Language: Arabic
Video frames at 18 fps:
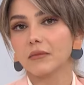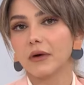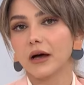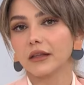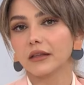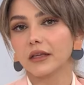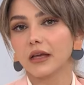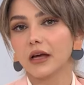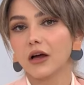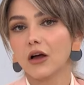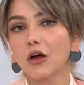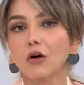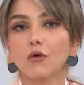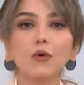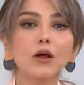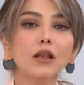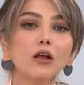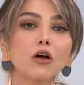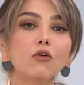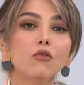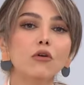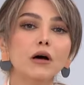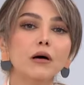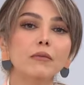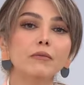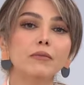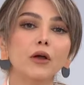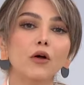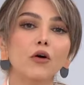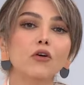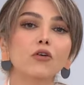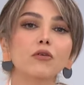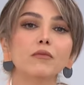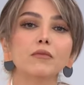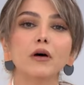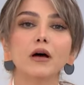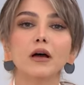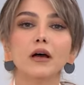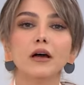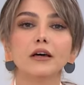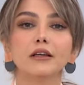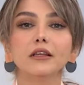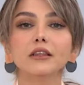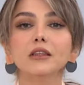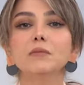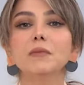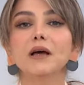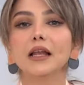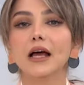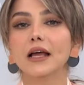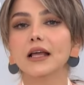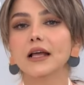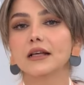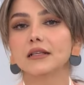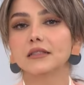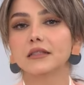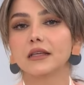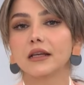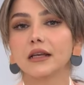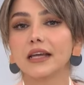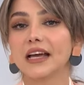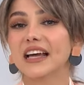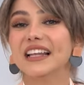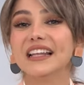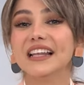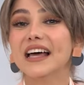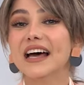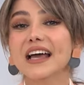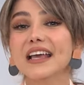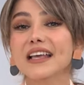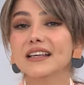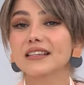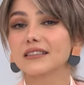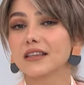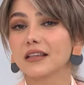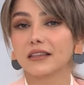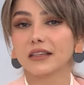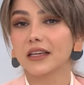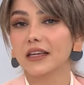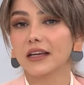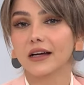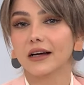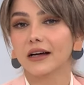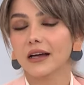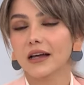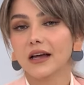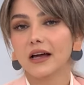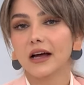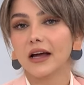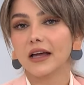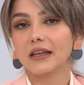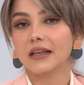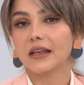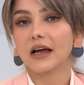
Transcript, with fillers: ماضية ولا هو بحكم رتم الحياة السريع لا يستطيع أن